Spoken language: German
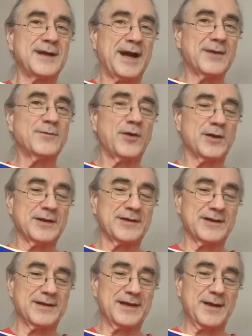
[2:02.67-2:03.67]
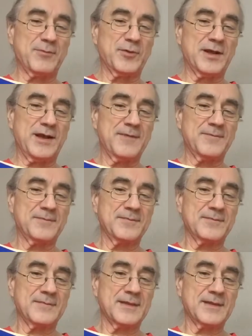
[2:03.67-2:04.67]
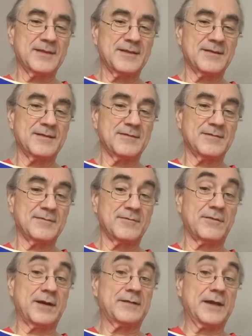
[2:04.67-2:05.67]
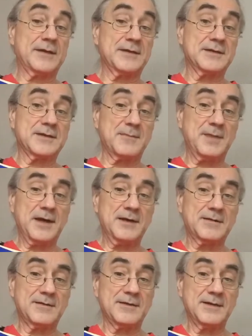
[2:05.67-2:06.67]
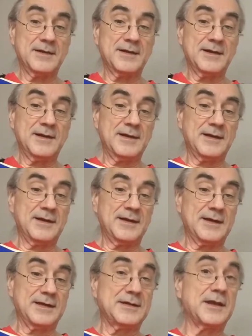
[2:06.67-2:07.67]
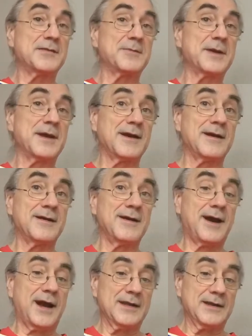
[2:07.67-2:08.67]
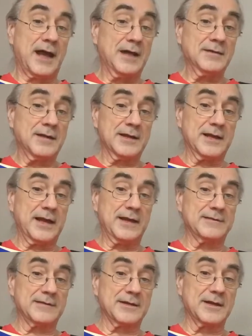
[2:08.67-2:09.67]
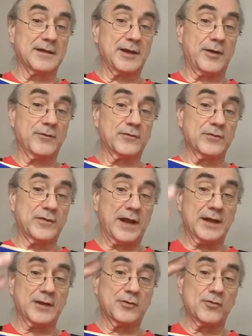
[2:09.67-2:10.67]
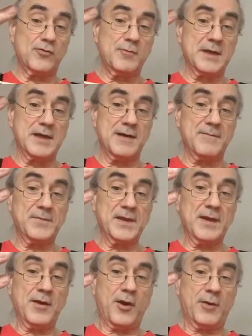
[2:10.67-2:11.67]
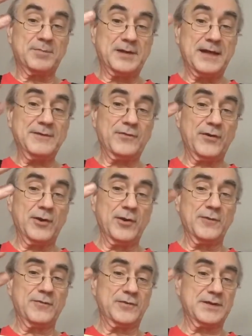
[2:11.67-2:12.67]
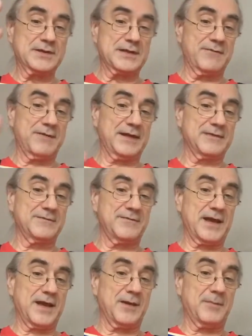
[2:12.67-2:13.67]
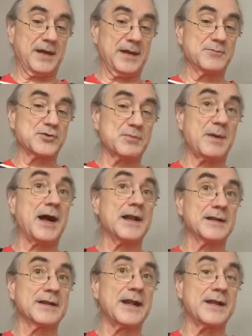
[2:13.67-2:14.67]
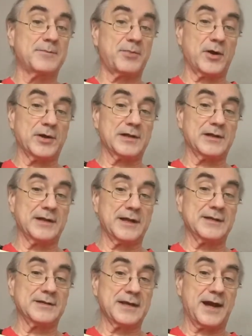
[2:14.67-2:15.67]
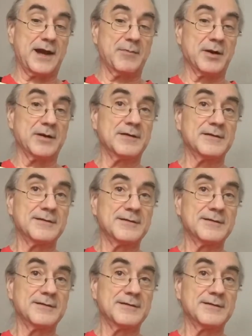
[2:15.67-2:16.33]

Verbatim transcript: Da antwortete der Mullah, was hätte ich gemacht? Ich hätte mir einen anderen Esel gekauft und sage du mir, ob das vernünftig gewesen wäre bei dem schmalen Geldbeutel, den ich habe.